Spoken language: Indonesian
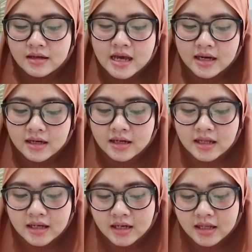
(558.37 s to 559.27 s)
dan
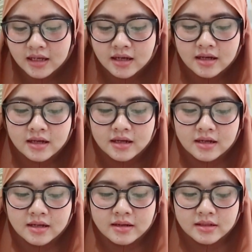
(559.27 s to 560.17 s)
ini
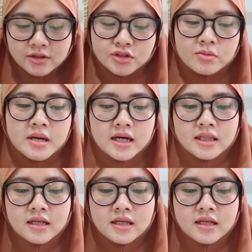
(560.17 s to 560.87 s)
uh, cocok banget